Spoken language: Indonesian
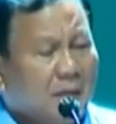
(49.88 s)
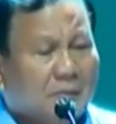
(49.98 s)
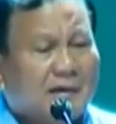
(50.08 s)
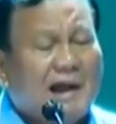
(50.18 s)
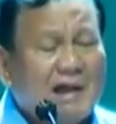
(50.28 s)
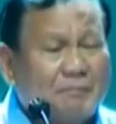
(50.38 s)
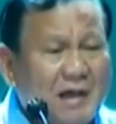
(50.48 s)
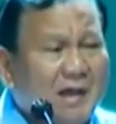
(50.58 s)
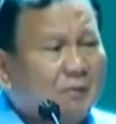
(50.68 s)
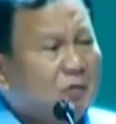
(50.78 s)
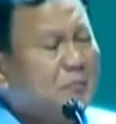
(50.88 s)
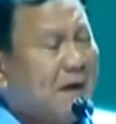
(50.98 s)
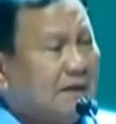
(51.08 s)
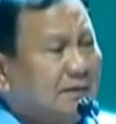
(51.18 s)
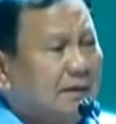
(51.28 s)
berapa
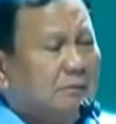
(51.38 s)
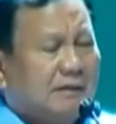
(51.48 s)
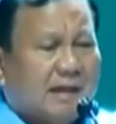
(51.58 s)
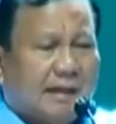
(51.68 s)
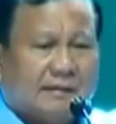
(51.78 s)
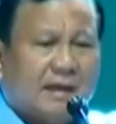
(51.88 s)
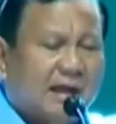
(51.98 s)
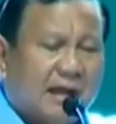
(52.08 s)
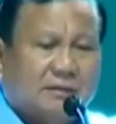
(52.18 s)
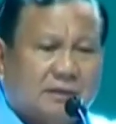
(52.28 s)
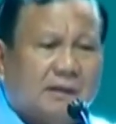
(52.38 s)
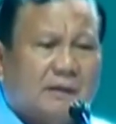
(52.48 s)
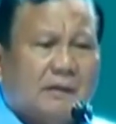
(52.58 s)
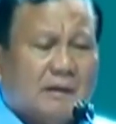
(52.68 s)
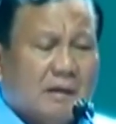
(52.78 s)
bupati bisa kita ganti